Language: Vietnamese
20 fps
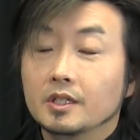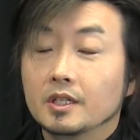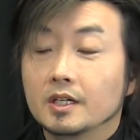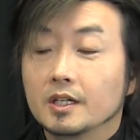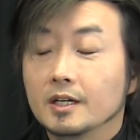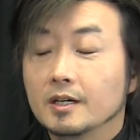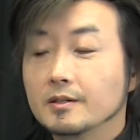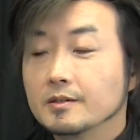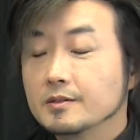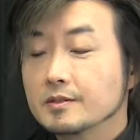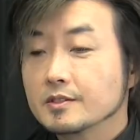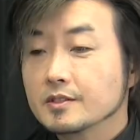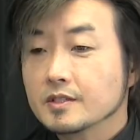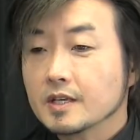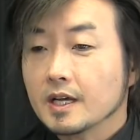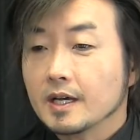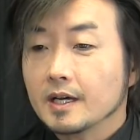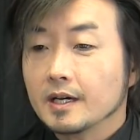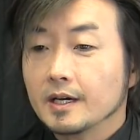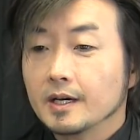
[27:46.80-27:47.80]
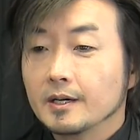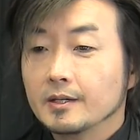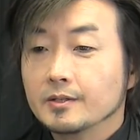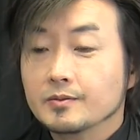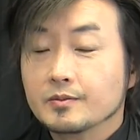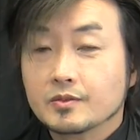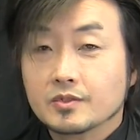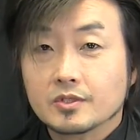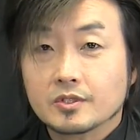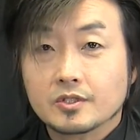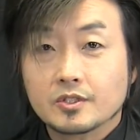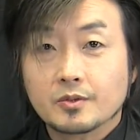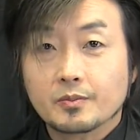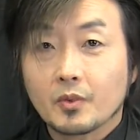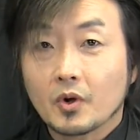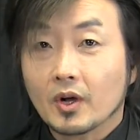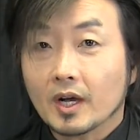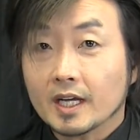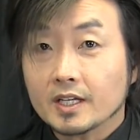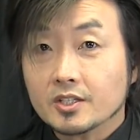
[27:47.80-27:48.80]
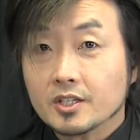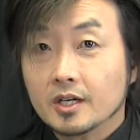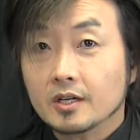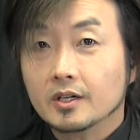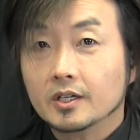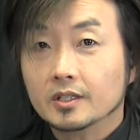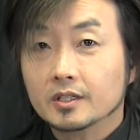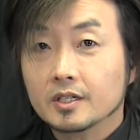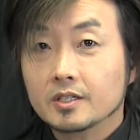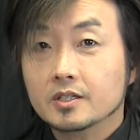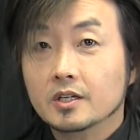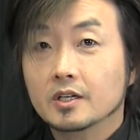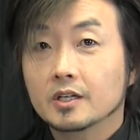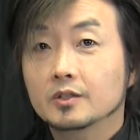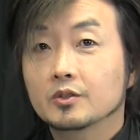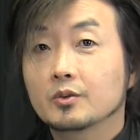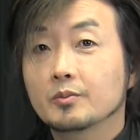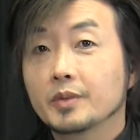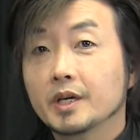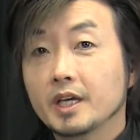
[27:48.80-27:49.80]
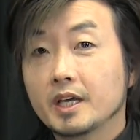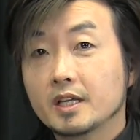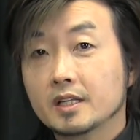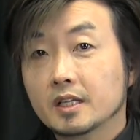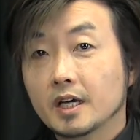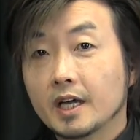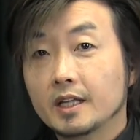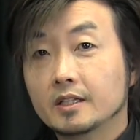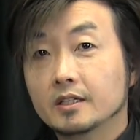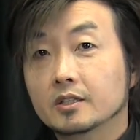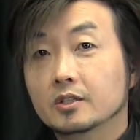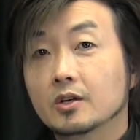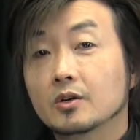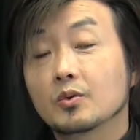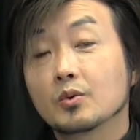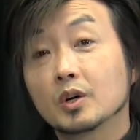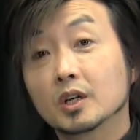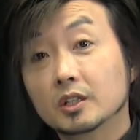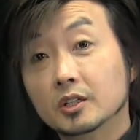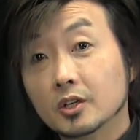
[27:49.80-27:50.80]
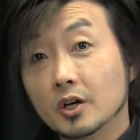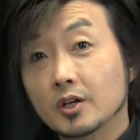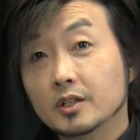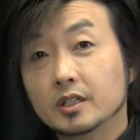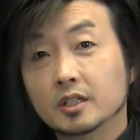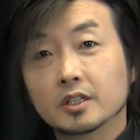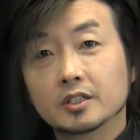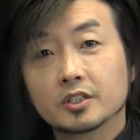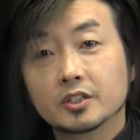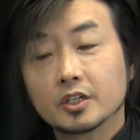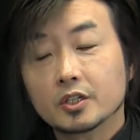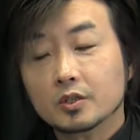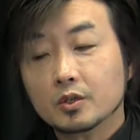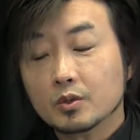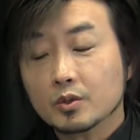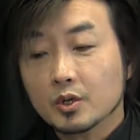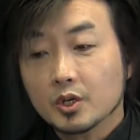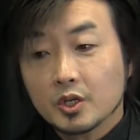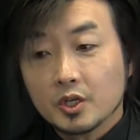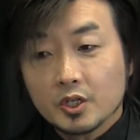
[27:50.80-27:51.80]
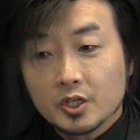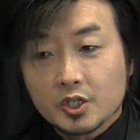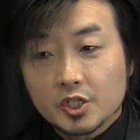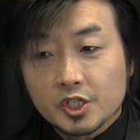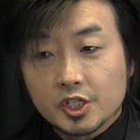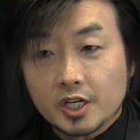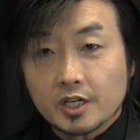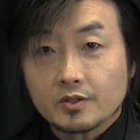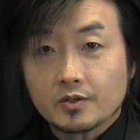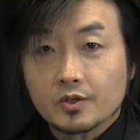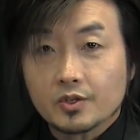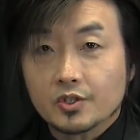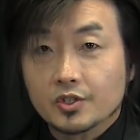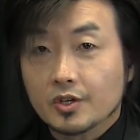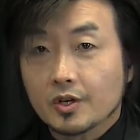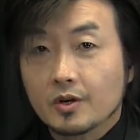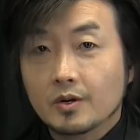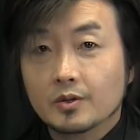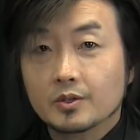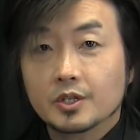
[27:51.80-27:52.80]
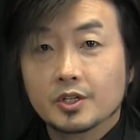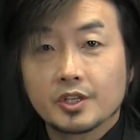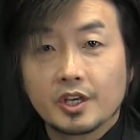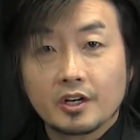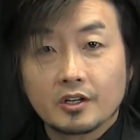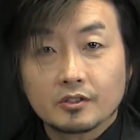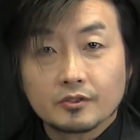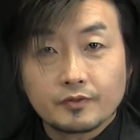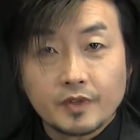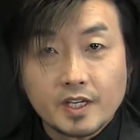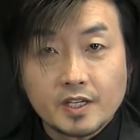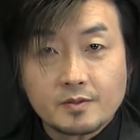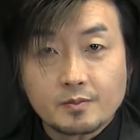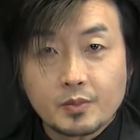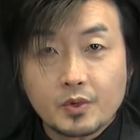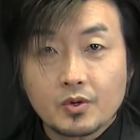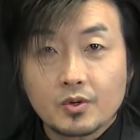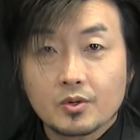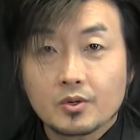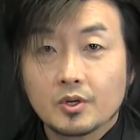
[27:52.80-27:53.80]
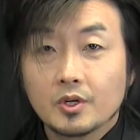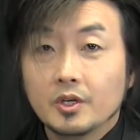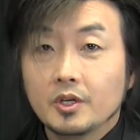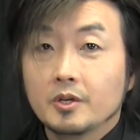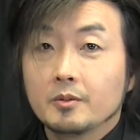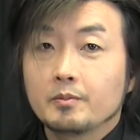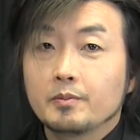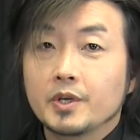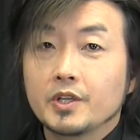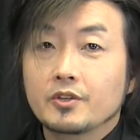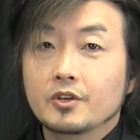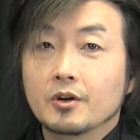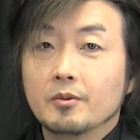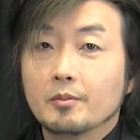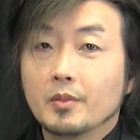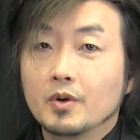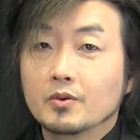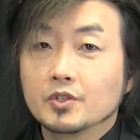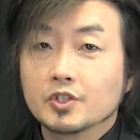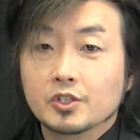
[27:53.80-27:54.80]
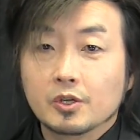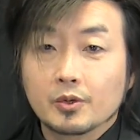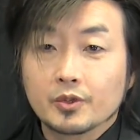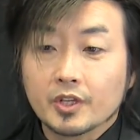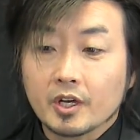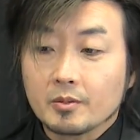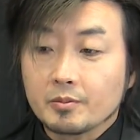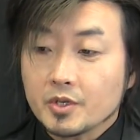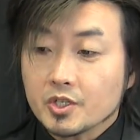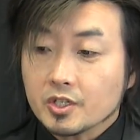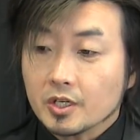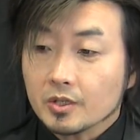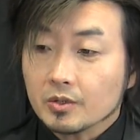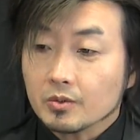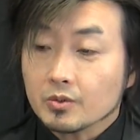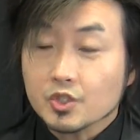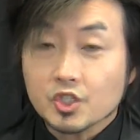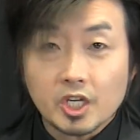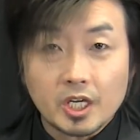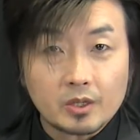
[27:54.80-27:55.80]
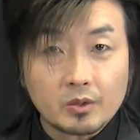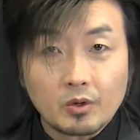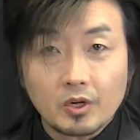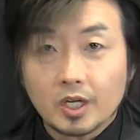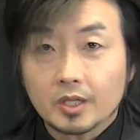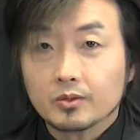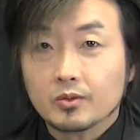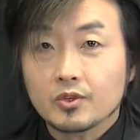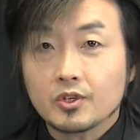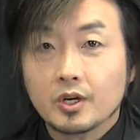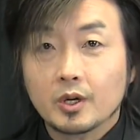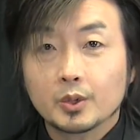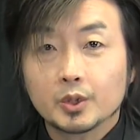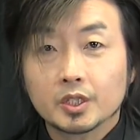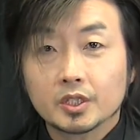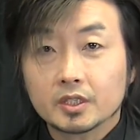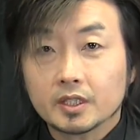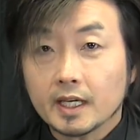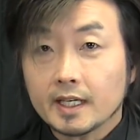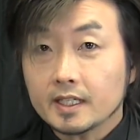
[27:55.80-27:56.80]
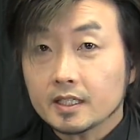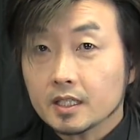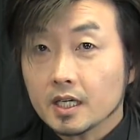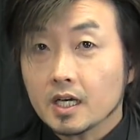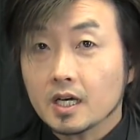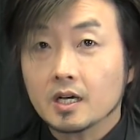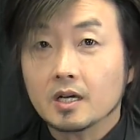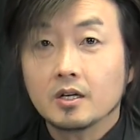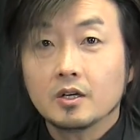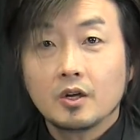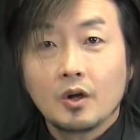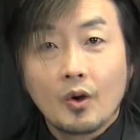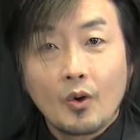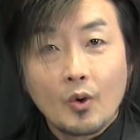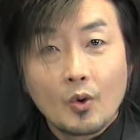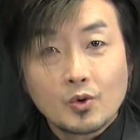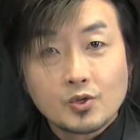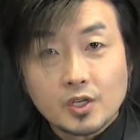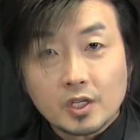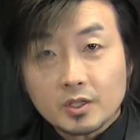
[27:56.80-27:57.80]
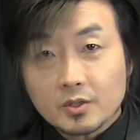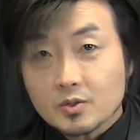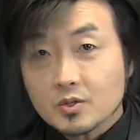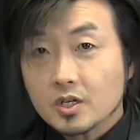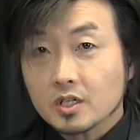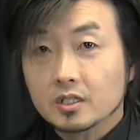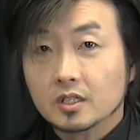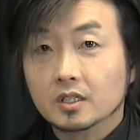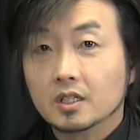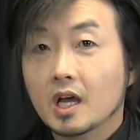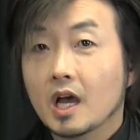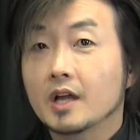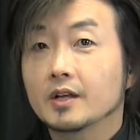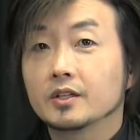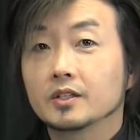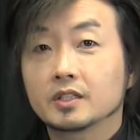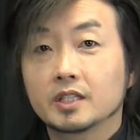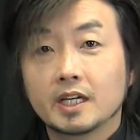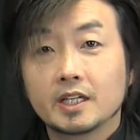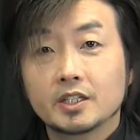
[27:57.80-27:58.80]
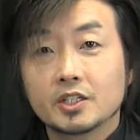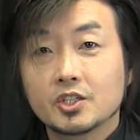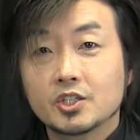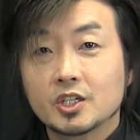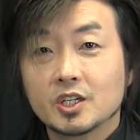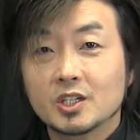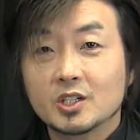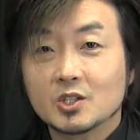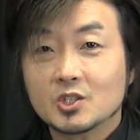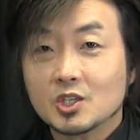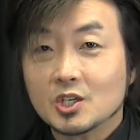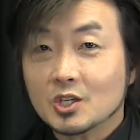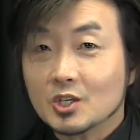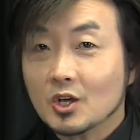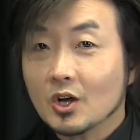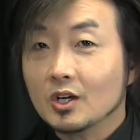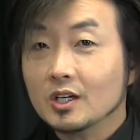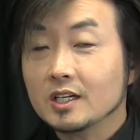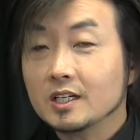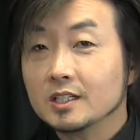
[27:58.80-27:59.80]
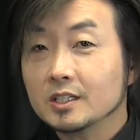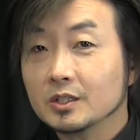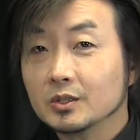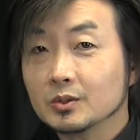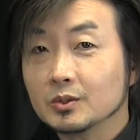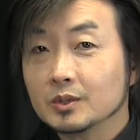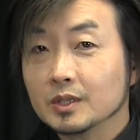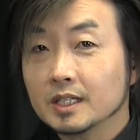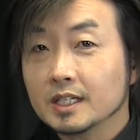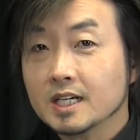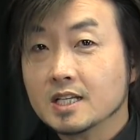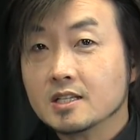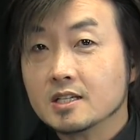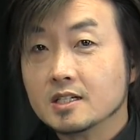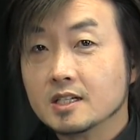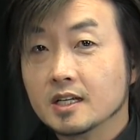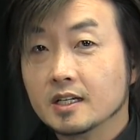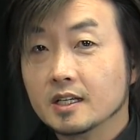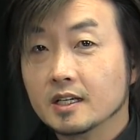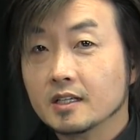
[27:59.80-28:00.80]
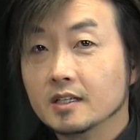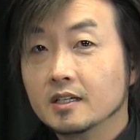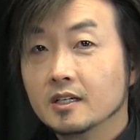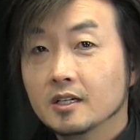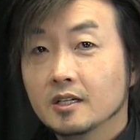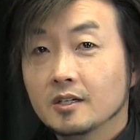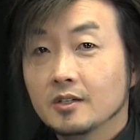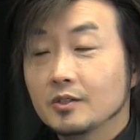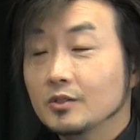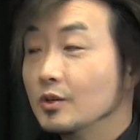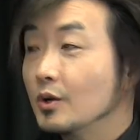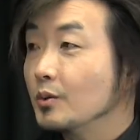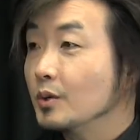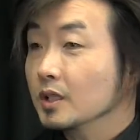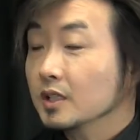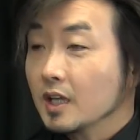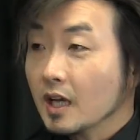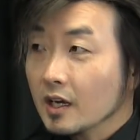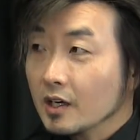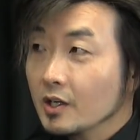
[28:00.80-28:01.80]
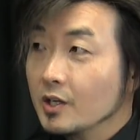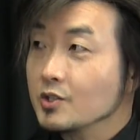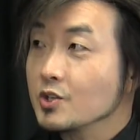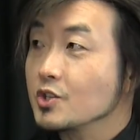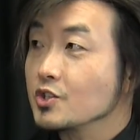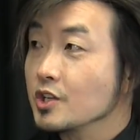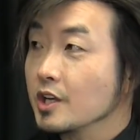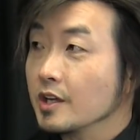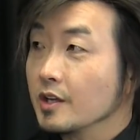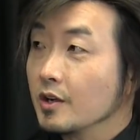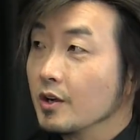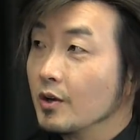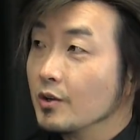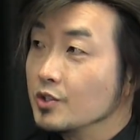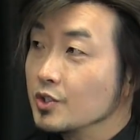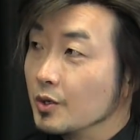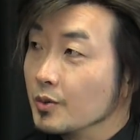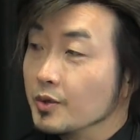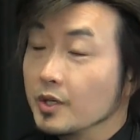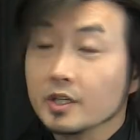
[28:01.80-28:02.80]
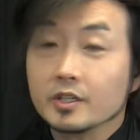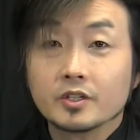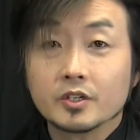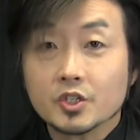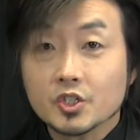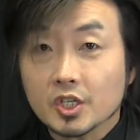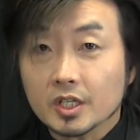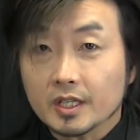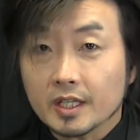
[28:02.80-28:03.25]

อ่าสา chỉ bỏ các chơi khó tên là tụ phải thái để tàu của họ tàu này là nếu tụ share rồi rong nữa nhớ họ Facebook bây giờ mong xong tới bị chơi tụ chơi tụ lo tụ giàu nữa tây ta hú sa tông cho nữa thả nữa tây thì xin nữa chỉ cho lên lửa tụ nó sẽ để dầu qua thả lo cho chơi có xong tới nữa chỉ